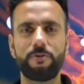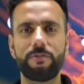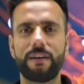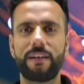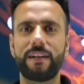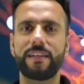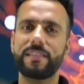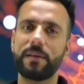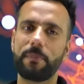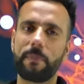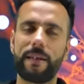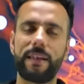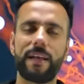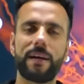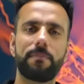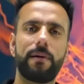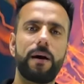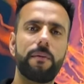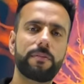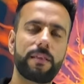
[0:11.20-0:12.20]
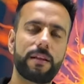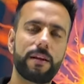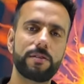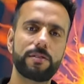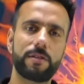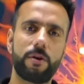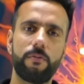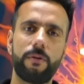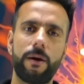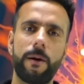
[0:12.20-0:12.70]
शुरू करने से पहले एक बात
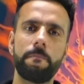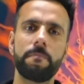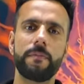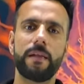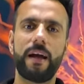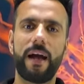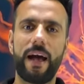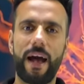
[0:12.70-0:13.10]
बताना चाहूँगा